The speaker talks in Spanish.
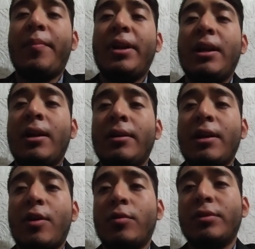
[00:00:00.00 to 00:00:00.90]
penal
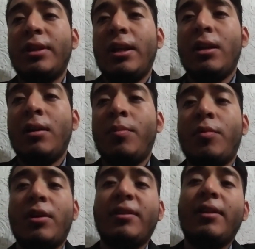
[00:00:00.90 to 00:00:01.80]
que contiene, por
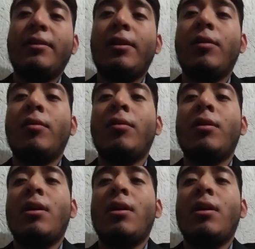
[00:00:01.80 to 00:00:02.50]
así decirlo,